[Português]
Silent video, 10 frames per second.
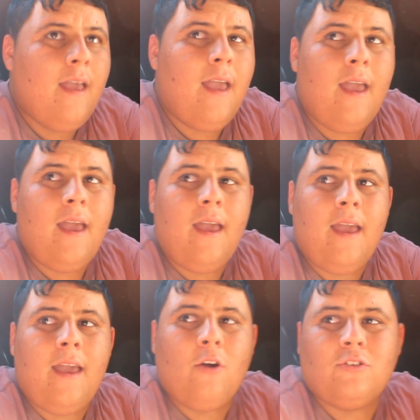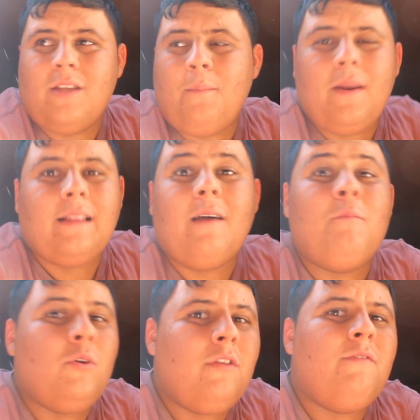é, eu sempre ia estar
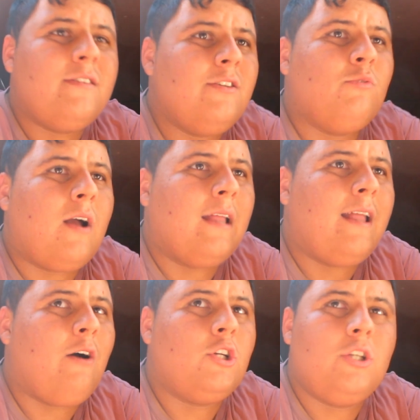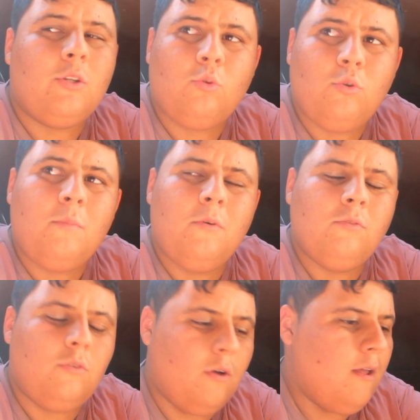tá muito investindo no canal, ajudando todo
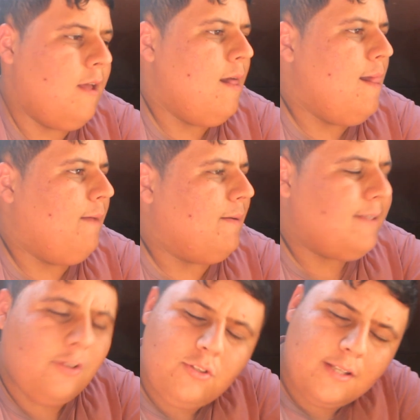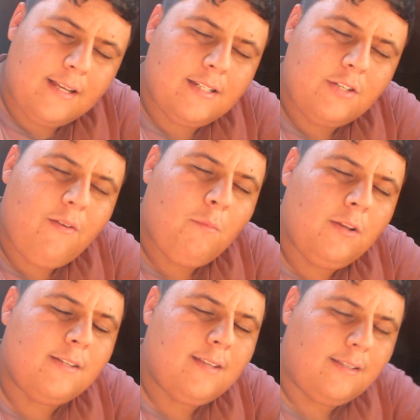mundo. Mas se Deus quiser, a gente vai
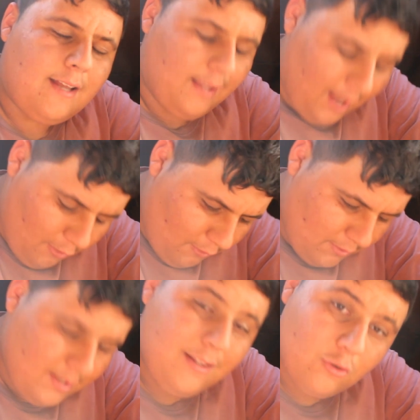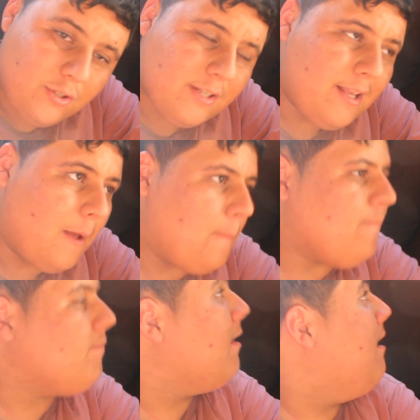monetizar esse canal, se Deus quiser.
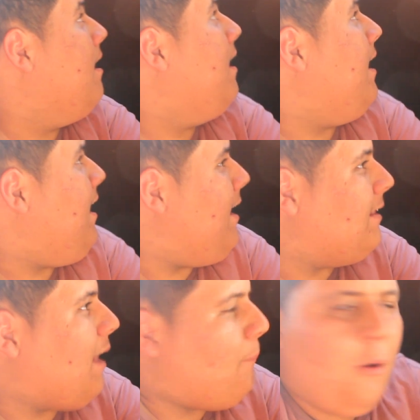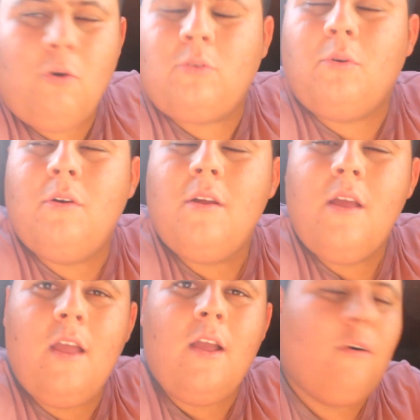E, e tá pronto.
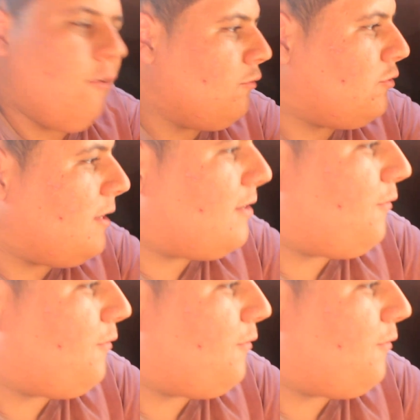Eu não sei